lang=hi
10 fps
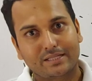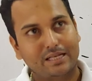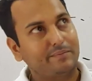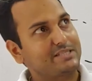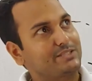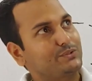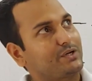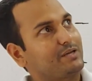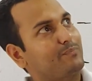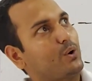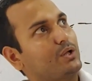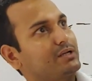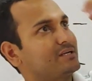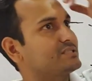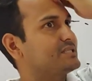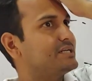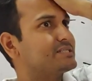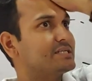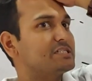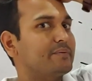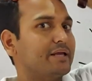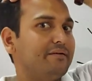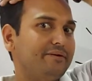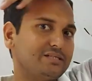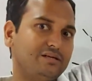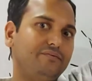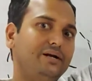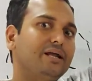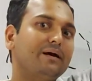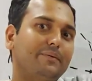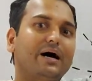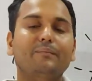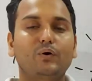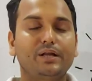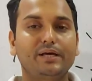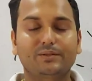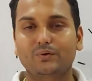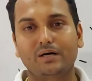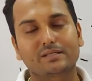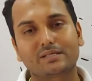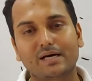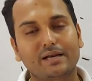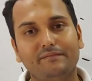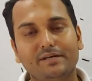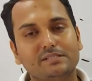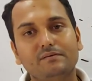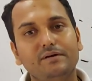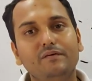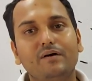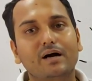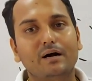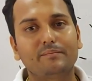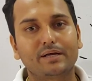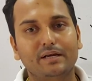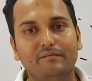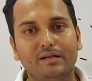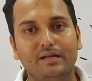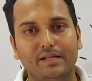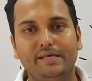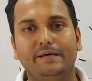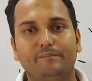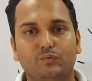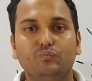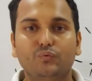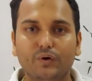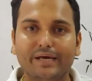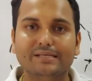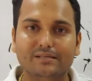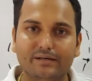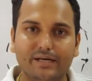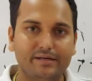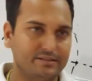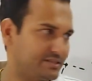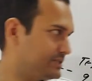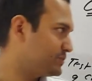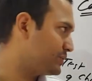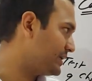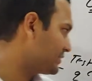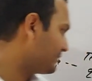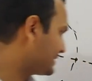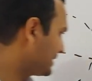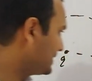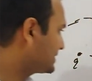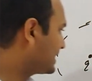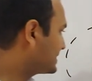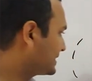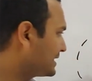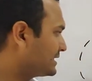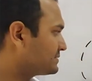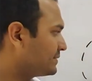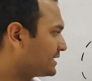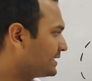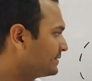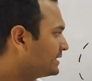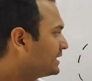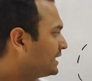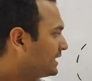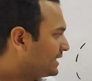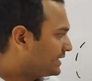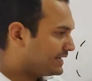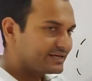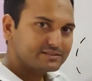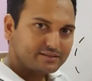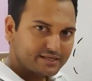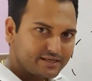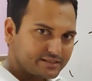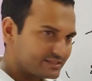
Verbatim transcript: मतलब ऐसा जगह कि बहुत अर्थ से डिस्टेंस पे ग्रेविटेशन फील्ड के बाहर बॉडी है तो अर्थ का ग्रेविटेशन फील्ड वहां काम करने वाला नहीं है तो वो एक सर्टेन डिस्टेंस होती है तो वैसे ही चार्ज के केस में है एक सर्टेन